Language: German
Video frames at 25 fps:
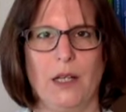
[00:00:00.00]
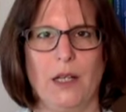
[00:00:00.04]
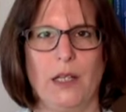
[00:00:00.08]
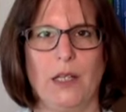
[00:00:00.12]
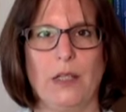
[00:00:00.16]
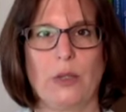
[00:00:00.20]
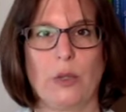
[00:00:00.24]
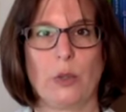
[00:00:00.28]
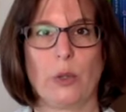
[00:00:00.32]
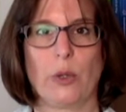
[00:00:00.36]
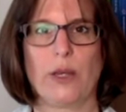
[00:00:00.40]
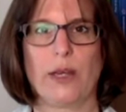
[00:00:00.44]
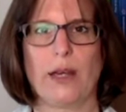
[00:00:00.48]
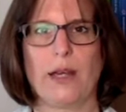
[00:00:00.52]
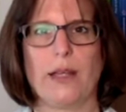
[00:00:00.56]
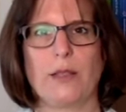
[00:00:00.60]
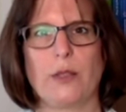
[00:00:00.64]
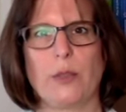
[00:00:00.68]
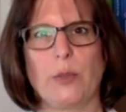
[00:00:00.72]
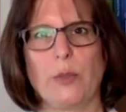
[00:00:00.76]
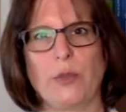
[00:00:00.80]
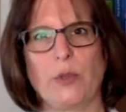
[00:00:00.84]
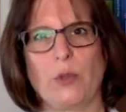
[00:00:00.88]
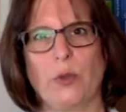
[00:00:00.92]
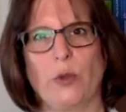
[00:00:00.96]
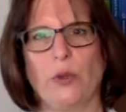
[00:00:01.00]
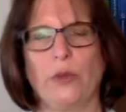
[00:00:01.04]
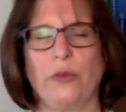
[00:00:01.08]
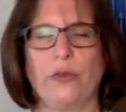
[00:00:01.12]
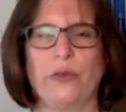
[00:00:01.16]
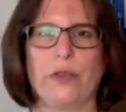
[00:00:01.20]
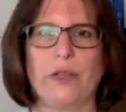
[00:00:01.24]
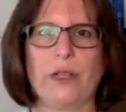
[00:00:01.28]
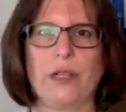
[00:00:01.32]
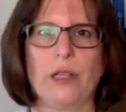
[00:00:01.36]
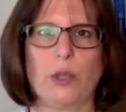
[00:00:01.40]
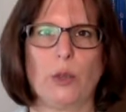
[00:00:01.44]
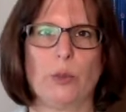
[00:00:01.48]
Diese Rückresorption
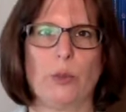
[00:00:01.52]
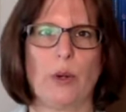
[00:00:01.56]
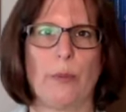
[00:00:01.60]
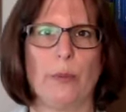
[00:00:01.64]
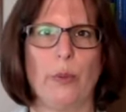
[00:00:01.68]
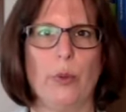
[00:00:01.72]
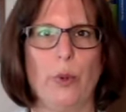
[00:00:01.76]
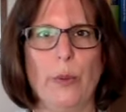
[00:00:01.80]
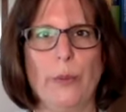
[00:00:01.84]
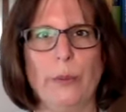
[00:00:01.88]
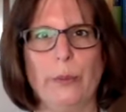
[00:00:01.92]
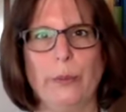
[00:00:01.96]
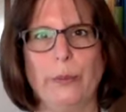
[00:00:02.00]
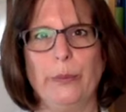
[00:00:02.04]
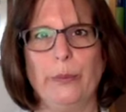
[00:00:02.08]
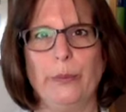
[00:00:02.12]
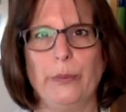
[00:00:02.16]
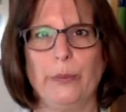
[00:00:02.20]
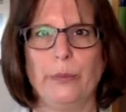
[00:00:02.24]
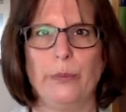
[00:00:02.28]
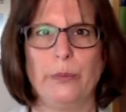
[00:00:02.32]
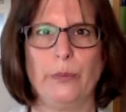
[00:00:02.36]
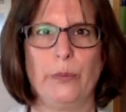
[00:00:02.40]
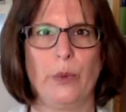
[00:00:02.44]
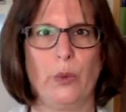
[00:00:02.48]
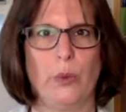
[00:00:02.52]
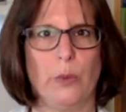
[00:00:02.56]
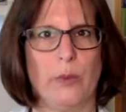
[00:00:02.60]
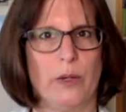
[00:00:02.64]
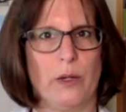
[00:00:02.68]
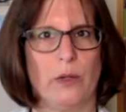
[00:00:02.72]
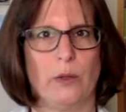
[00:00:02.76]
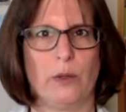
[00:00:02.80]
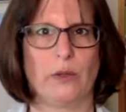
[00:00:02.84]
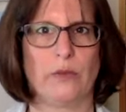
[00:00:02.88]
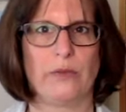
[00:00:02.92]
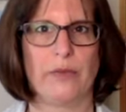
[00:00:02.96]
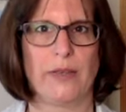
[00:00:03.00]
findet über Pumpen,
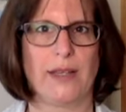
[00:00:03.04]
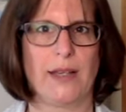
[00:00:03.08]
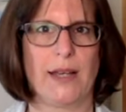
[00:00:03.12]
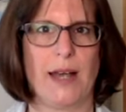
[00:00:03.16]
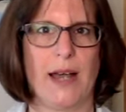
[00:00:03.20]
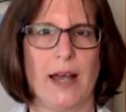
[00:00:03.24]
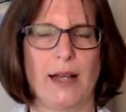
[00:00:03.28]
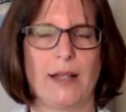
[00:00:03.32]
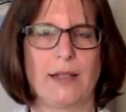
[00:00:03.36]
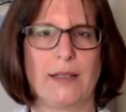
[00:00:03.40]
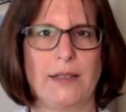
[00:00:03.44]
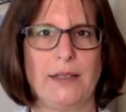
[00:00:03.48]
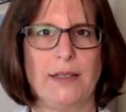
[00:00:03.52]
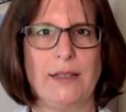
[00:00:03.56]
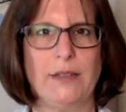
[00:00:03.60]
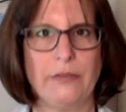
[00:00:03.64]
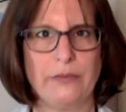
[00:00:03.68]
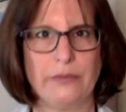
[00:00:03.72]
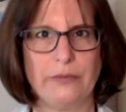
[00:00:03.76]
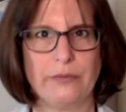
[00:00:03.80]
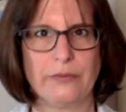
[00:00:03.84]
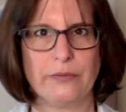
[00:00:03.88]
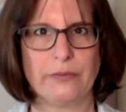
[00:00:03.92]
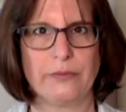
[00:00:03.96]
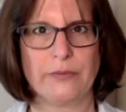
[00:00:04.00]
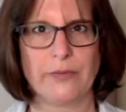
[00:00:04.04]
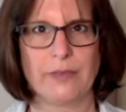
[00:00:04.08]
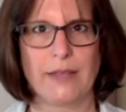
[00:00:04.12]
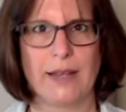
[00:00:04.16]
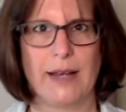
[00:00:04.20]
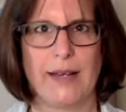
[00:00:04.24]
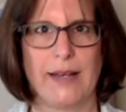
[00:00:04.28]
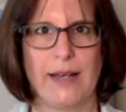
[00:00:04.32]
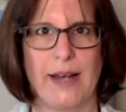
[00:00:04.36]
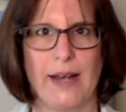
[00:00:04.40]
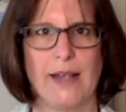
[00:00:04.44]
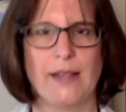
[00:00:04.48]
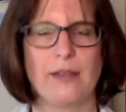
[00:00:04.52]
über irgendwelche aktiven
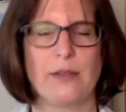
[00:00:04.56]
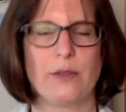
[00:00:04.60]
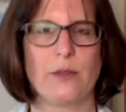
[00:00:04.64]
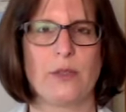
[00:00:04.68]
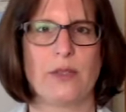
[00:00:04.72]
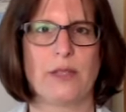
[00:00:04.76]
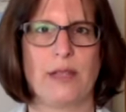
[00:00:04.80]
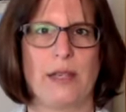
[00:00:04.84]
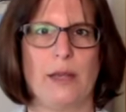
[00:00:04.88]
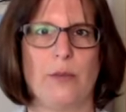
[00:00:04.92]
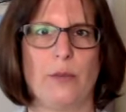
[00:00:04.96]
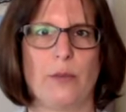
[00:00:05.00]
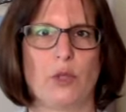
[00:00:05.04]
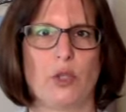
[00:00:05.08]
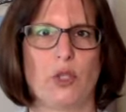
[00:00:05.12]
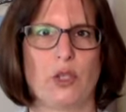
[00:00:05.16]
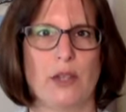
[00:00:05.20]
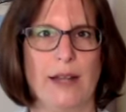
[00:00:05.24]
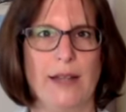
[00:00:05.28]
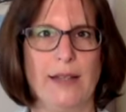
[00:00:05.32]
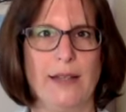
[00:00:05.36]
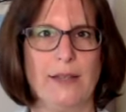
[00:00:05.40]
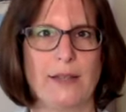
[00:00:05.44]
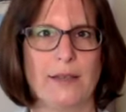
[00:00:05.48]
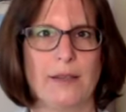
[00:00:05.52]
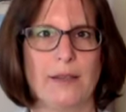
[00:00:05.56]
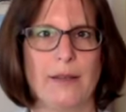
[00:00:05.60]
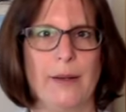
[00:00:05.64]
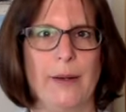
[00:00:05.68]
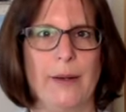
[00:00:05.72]
Kanalsysteme statt.